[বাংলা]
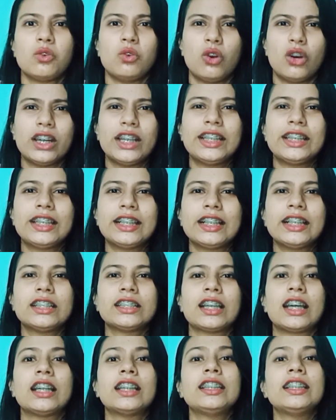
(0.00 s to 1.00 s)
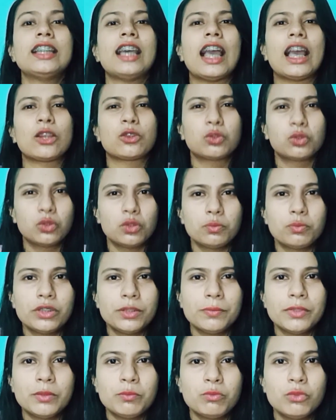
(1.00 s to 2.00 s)
ঘরে থেকে সারাদিন এত
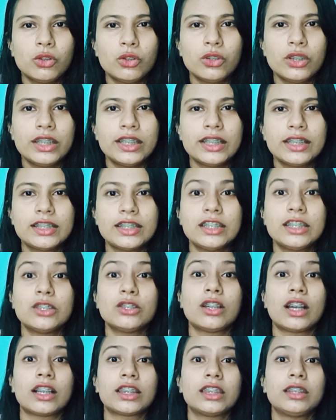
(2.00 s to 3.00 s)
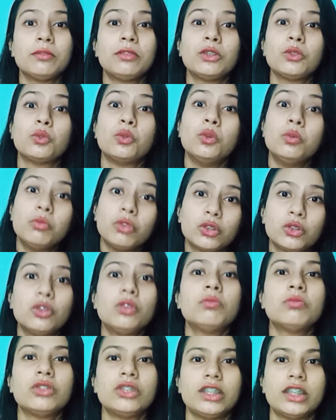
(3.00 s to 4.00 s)
পরিমাণ বোর হয়ে যাচ্ছে যে রাত্রেবেলা ঘুমোতেও
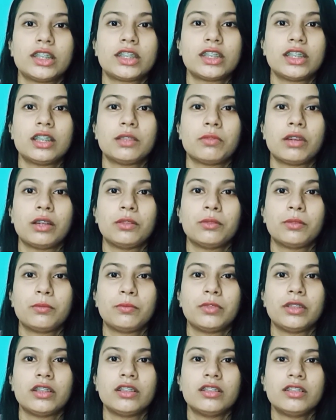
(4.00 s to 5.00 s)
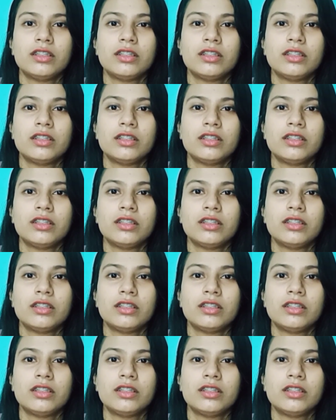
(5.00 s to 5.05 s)
মন যাচ্ছে না ভালোভাবে